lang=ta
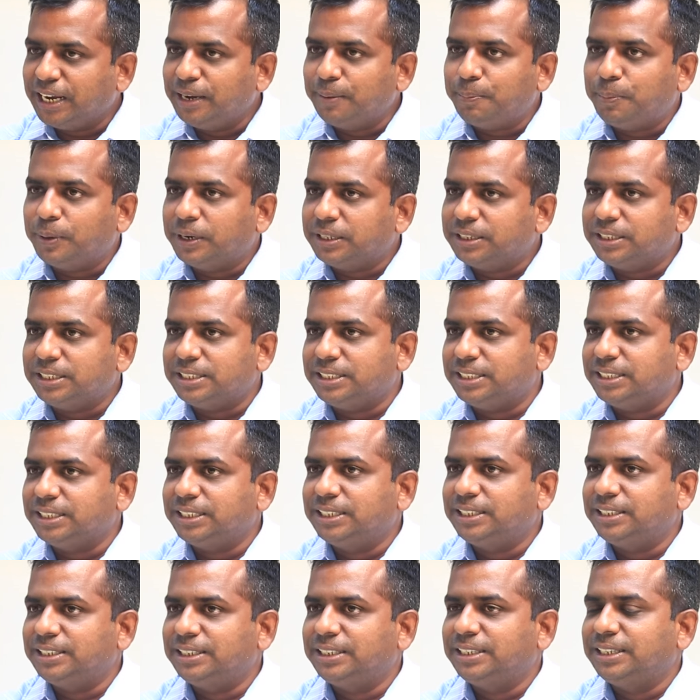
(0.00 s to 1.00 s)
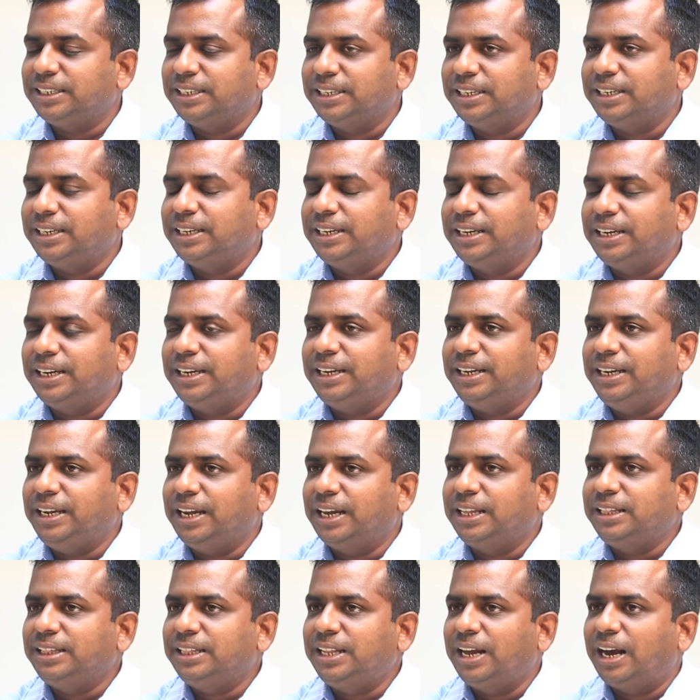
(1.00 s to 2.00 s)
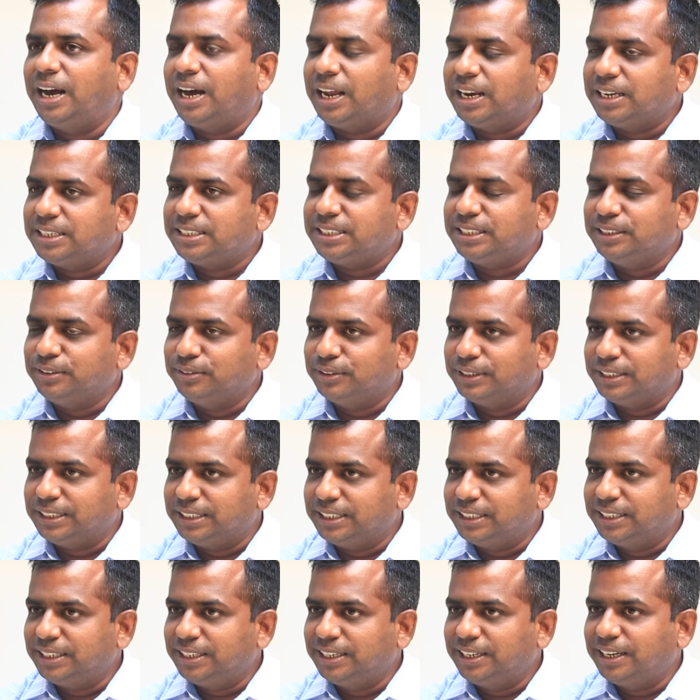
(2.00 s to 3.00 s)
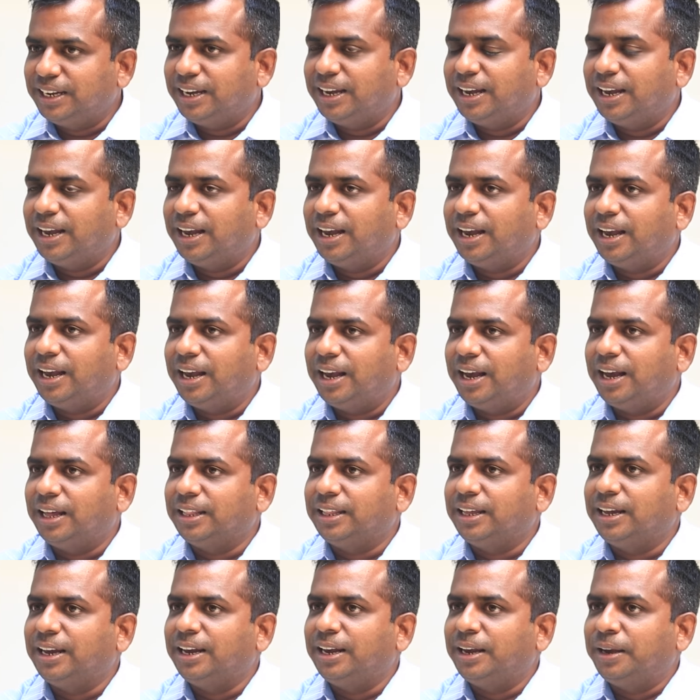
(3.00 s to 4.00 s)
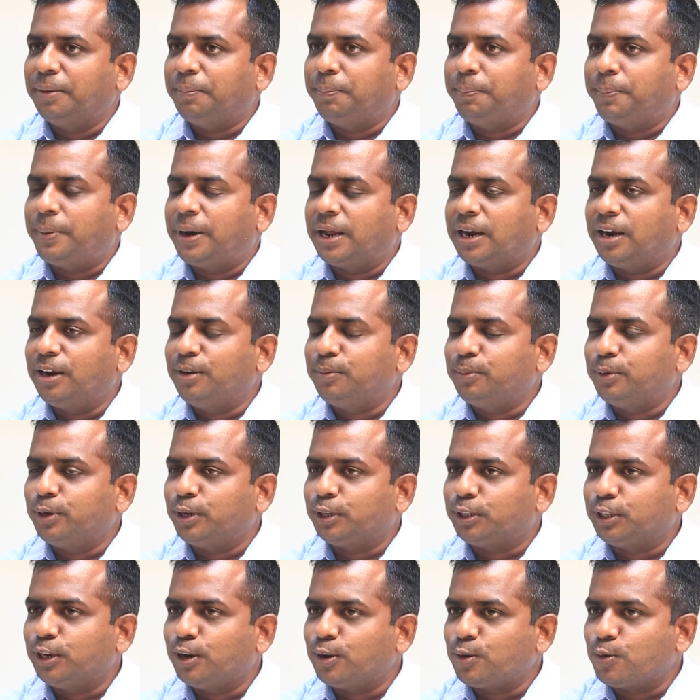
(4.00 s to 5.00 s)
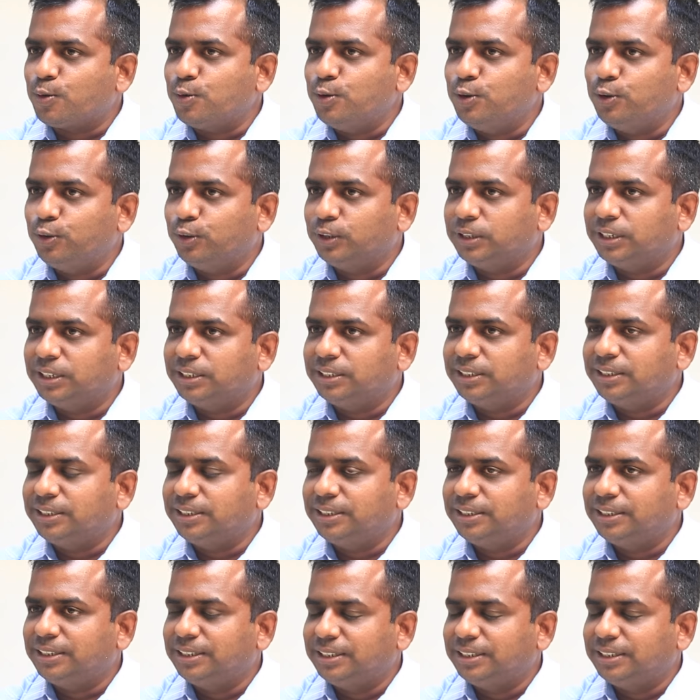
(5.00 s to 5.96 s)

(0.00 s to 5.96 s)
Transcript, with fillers: செயல்படுத்துச்சு எந்த அரசு வந்து அதை பாராளுமன்றத்தில் கொண்டு வந்தது